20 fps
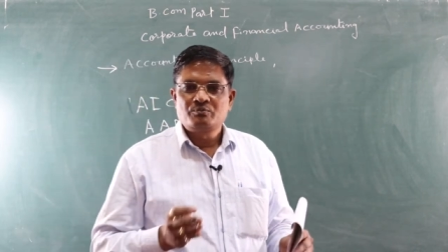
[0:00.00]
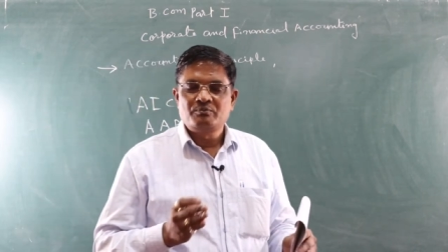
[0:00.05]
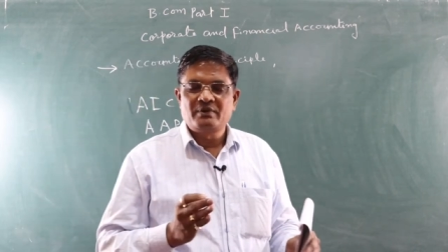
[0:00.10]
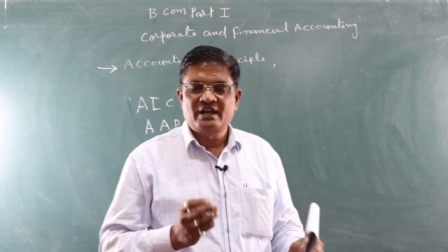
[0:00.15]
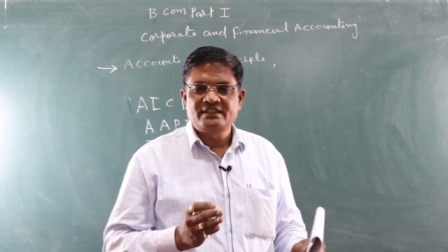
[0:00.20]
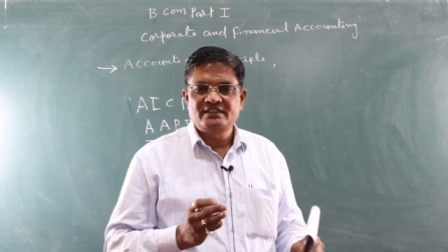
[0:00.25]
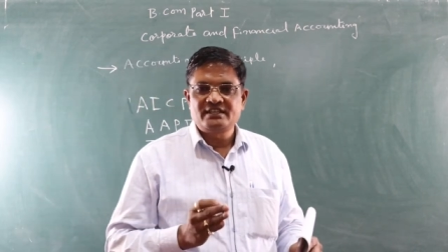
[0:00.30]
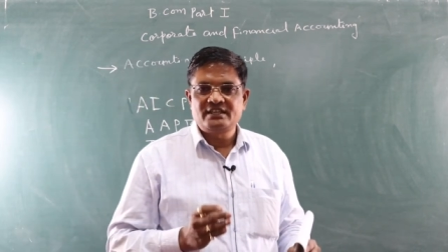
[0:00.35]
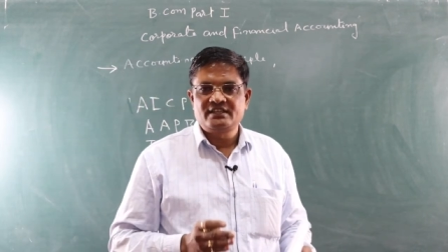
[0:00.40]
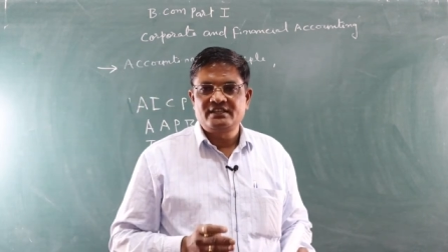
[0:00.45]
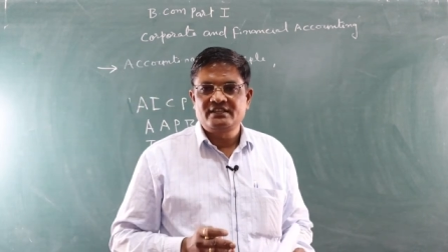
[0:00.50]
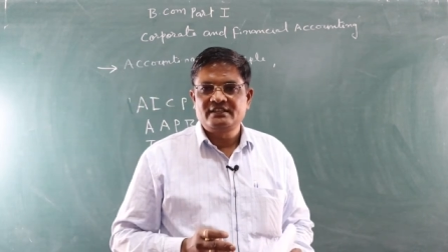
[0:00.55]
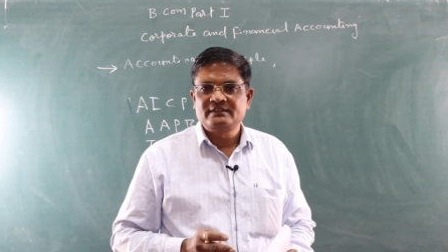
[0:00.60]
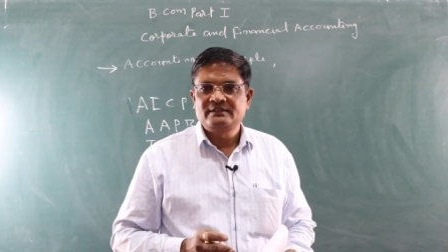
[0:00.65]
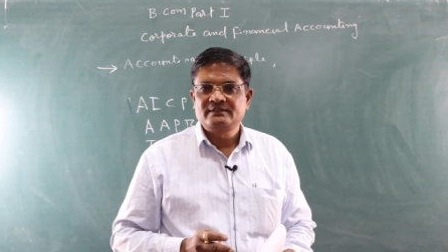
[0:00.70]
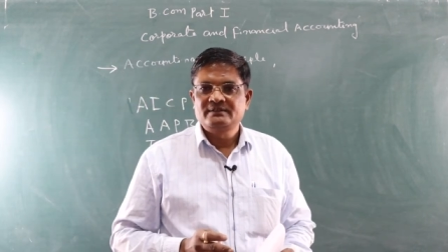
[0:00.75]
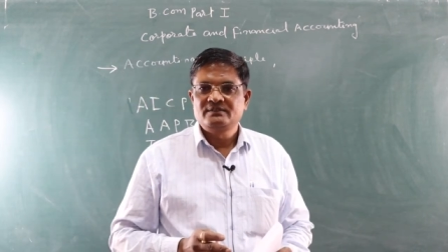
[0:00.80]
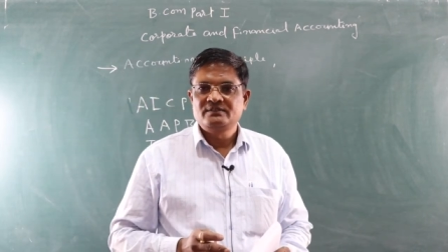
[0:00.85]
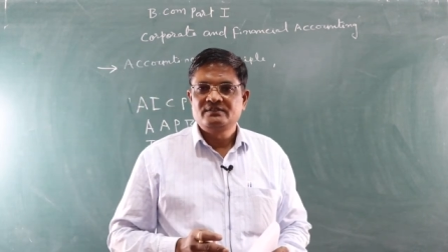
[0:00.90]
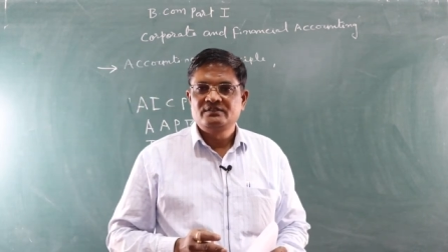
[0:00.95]
बातें
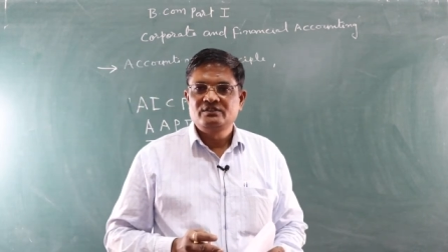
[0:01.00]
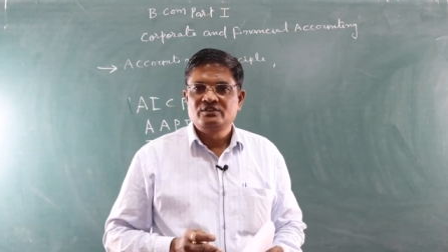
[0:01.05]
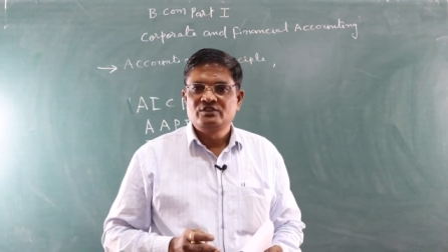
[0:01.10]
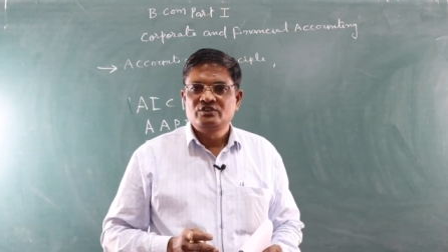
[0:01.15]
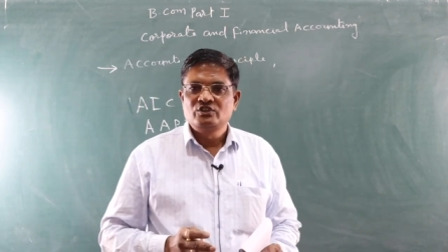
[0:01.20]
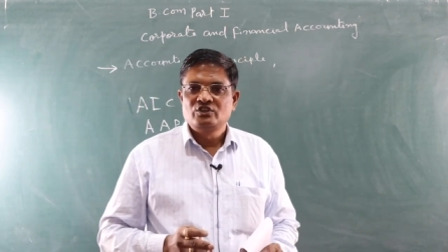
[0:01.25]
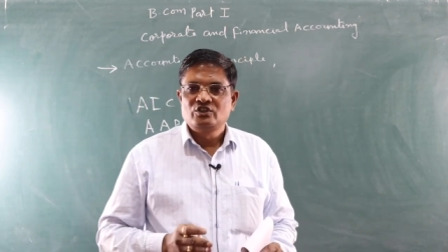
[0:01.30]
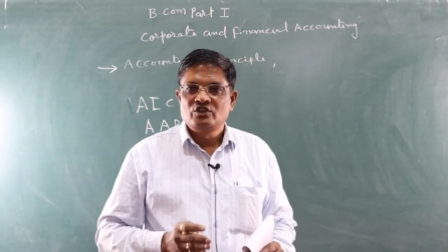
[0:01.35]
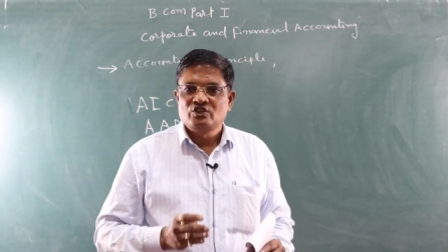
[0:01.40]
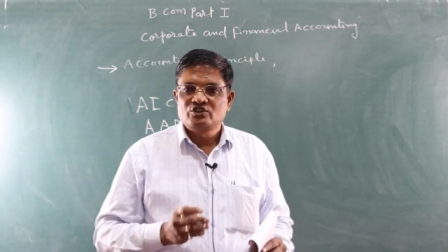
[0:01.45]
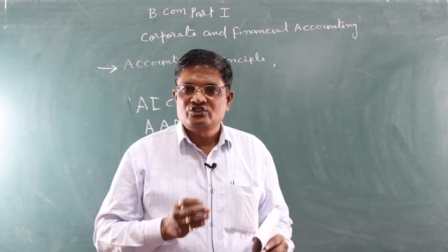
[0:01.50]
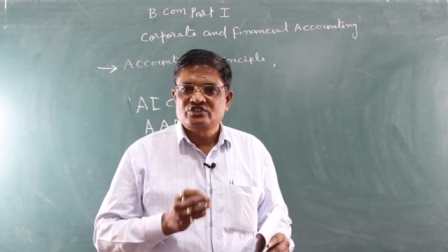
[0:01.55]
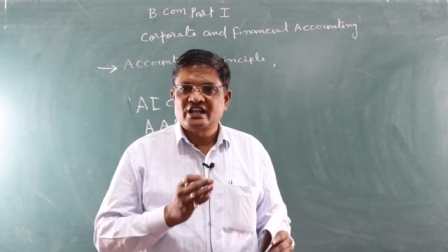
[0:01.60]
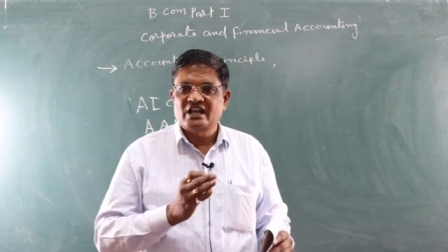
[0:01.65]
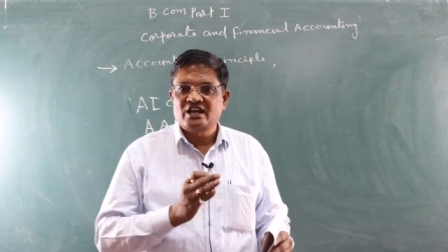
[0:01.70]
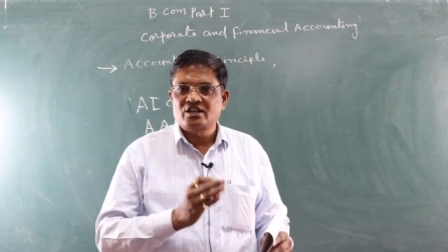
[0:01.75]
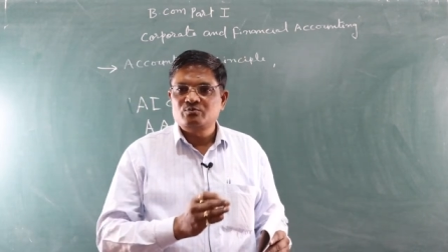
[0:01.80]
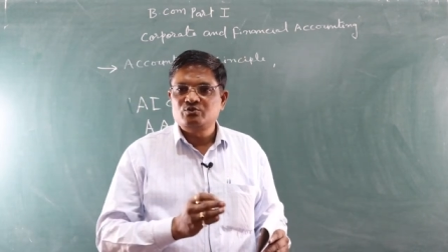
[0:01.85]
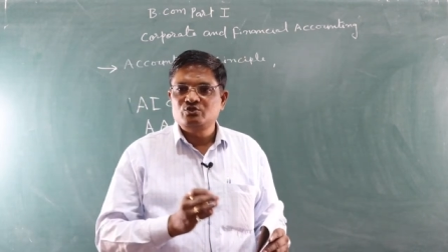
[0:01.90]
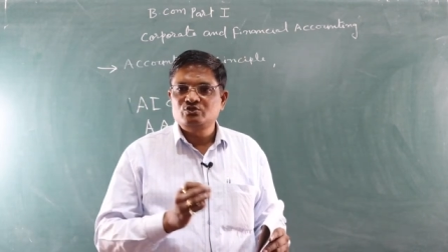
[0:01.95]

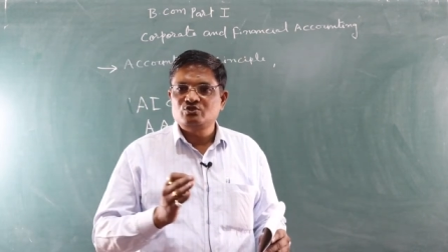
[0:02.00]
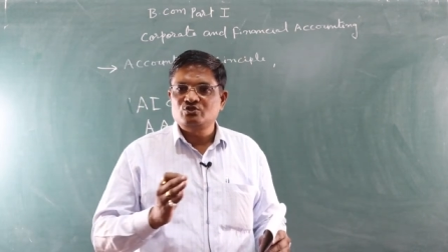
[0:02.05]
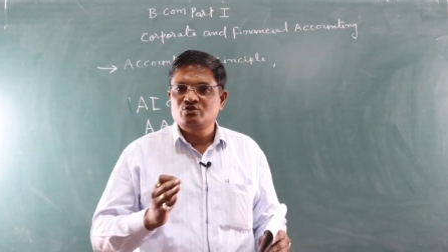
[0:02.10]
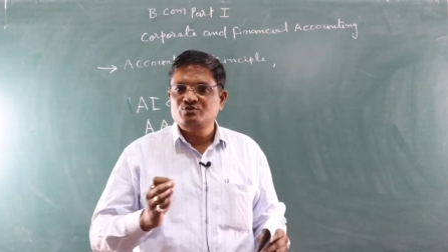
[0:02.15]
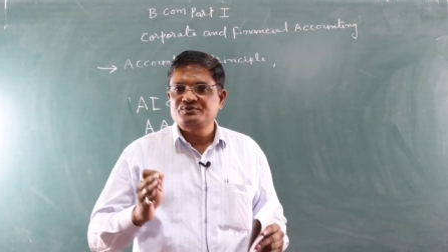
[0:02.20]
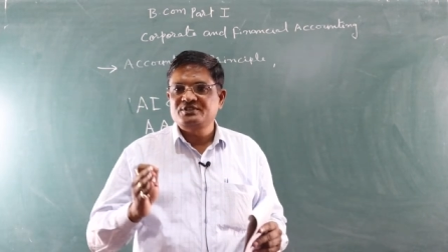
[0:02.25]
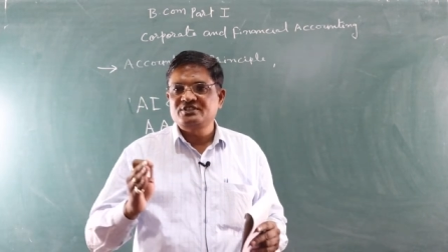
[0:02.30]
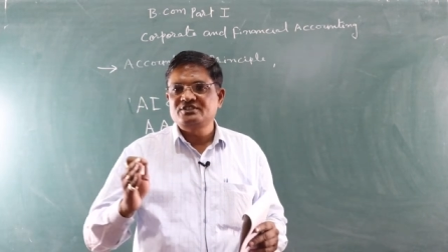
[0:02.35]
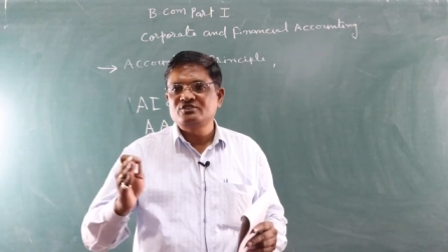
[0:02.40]
सारभूत रूप से